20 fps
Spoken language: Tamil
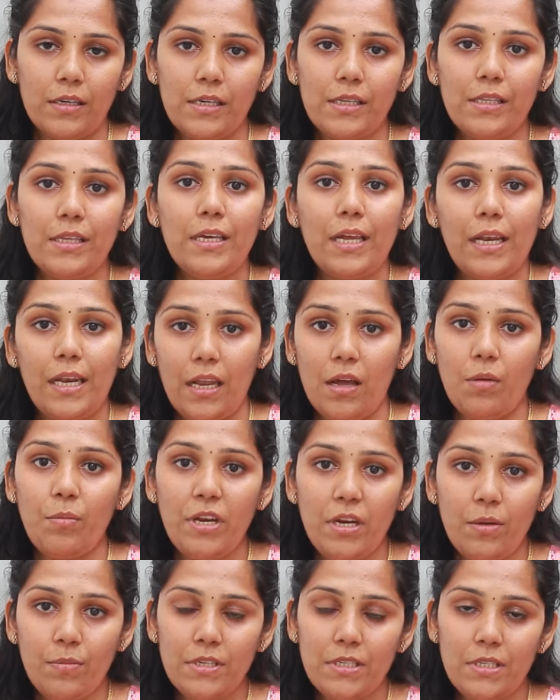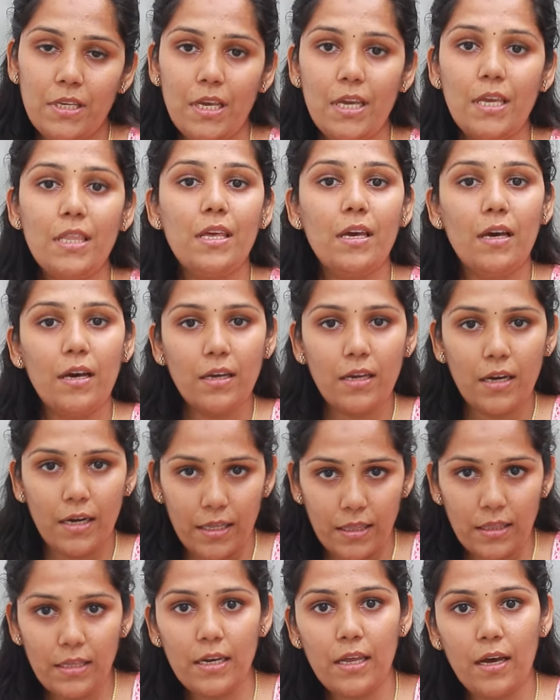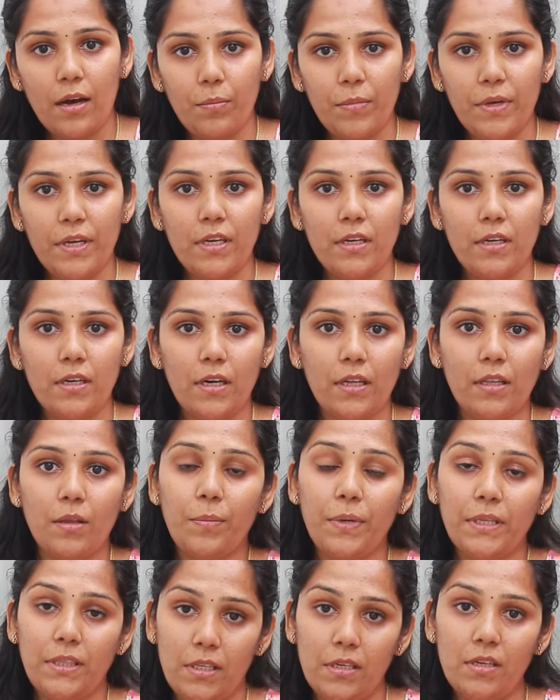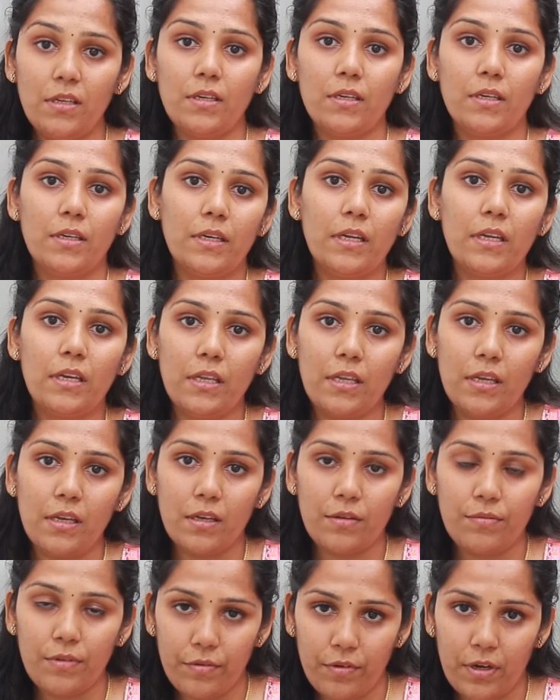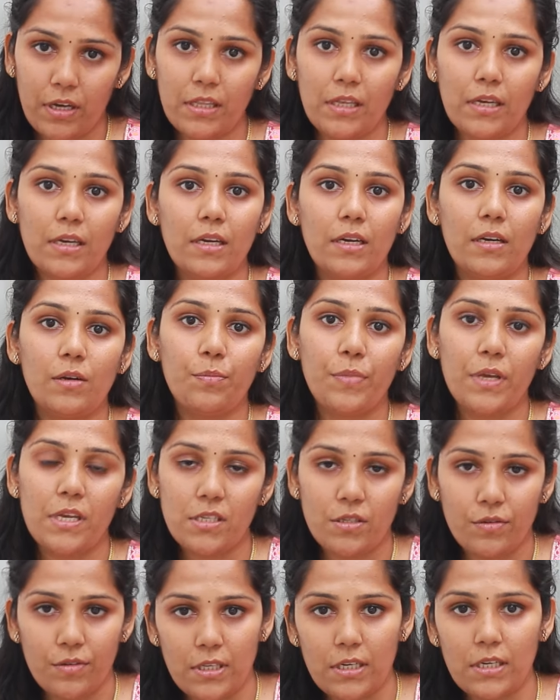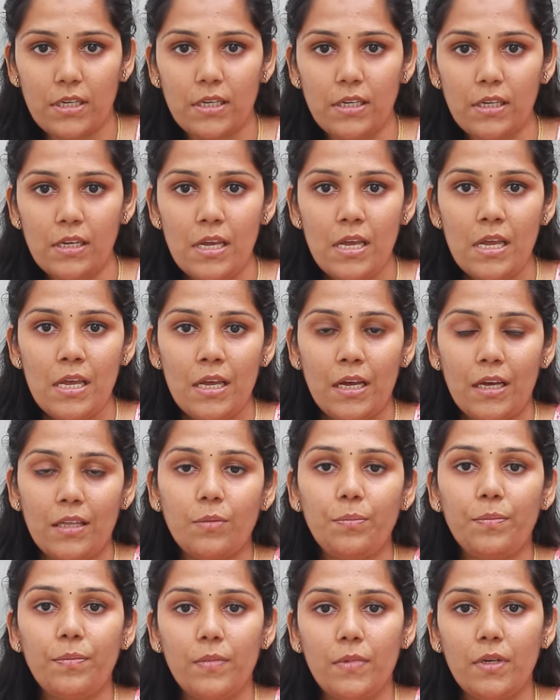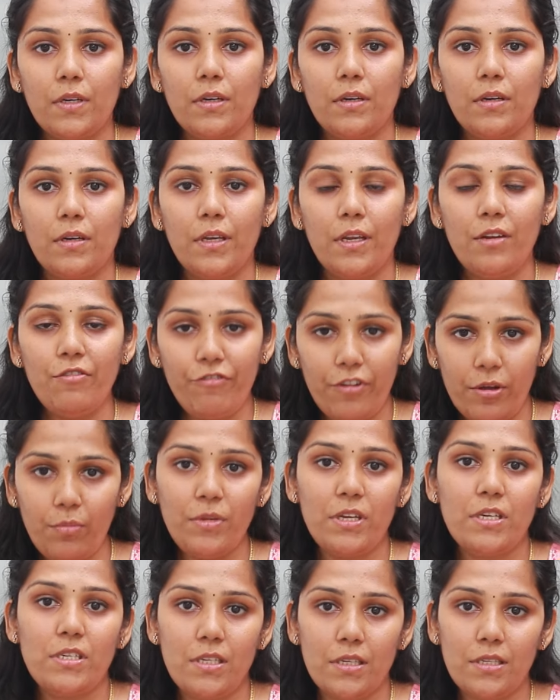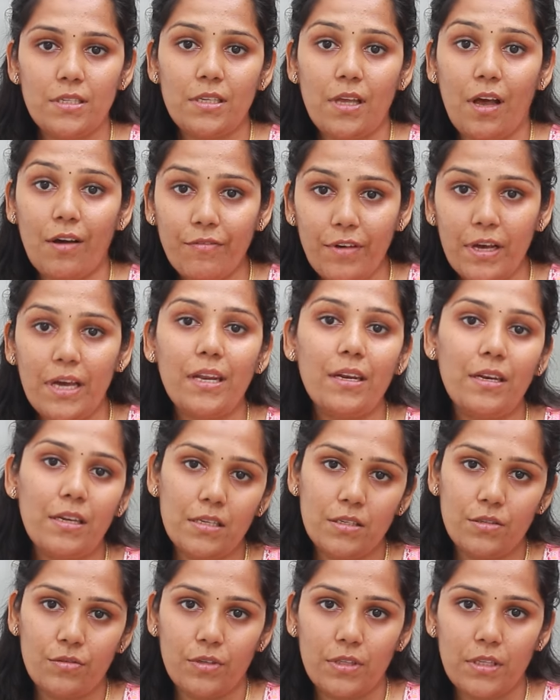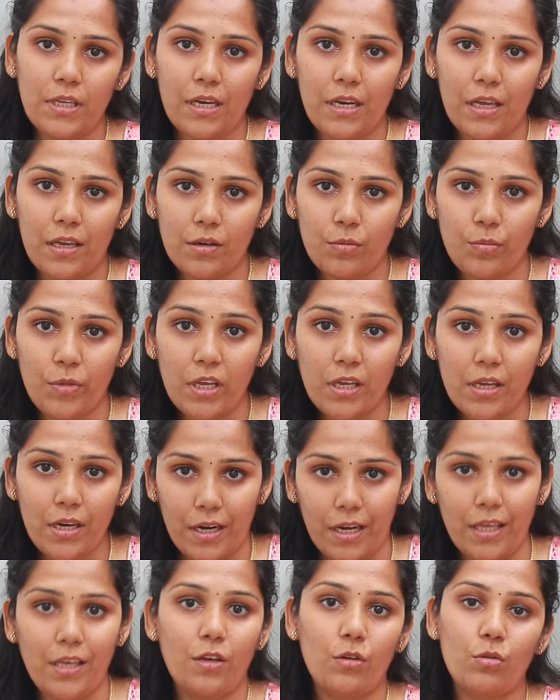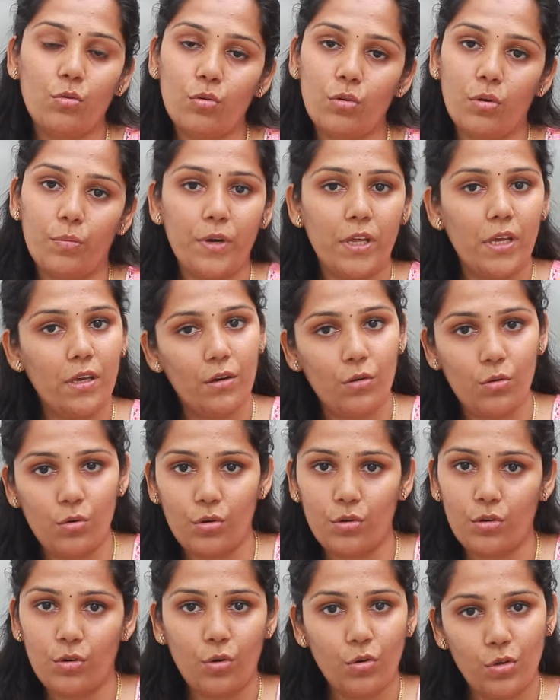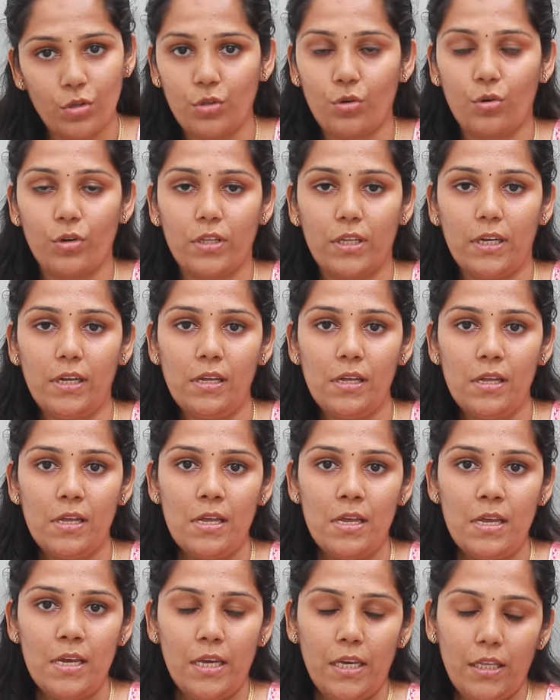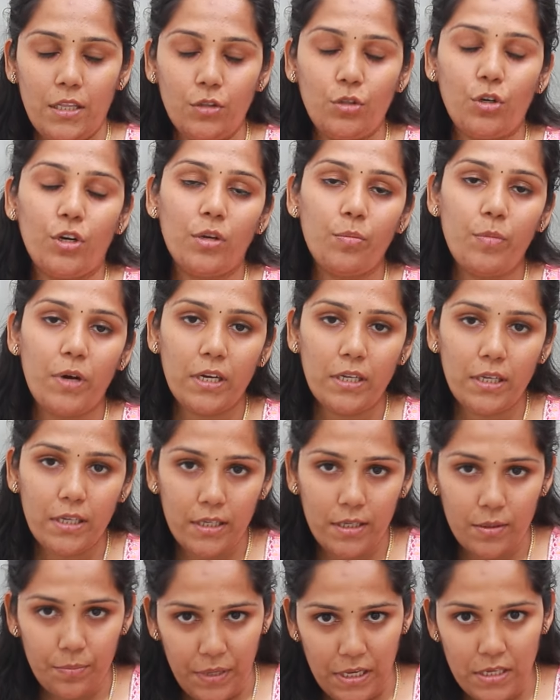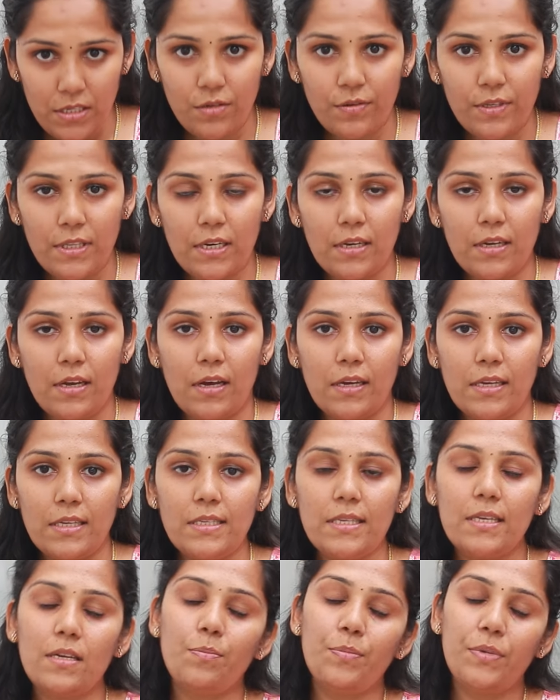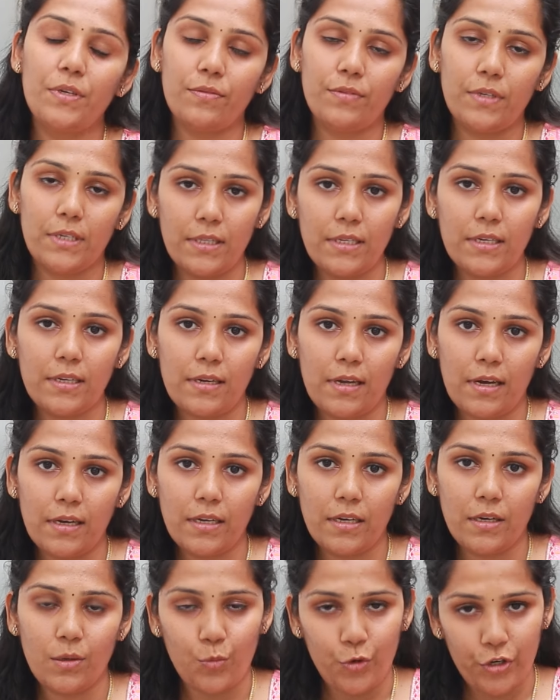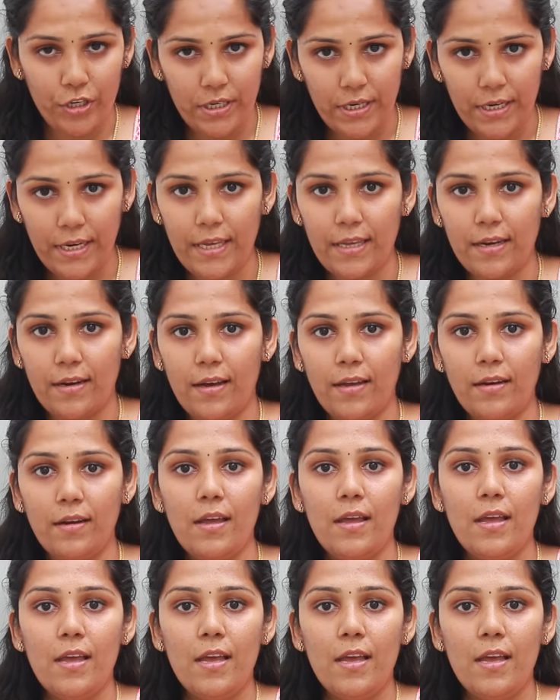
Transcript: இது எல்லாமே நம்ம செய்தியாக கடந்துடாமல் அதை பற்றின நிறைய விவாதங்கள் பேசுவதற்கு அதை இன்ஃபர்மேஷன்ஸ் அவேர்னஸ் வந்து எல்லாருக்குமே கிடைக்கணும் அப்படிங்கிற ஒரு நோக்கத்தோடு தான் இது தொடர்பாக பேசுவதற்காக சிறப்பு விருந்தினராக நம்முடன் இணைகிறார்